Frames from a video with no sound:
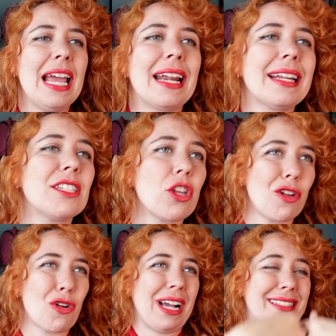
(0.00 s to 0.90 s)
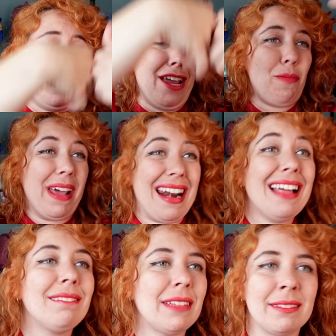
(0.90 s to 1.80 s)
El resto de los
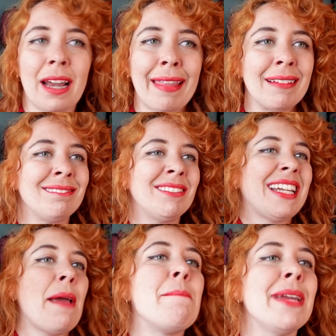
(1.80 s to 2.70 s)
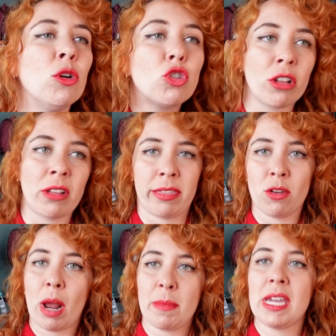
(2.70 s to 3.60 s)
castellanoparlantes tardan tres minutos en decir una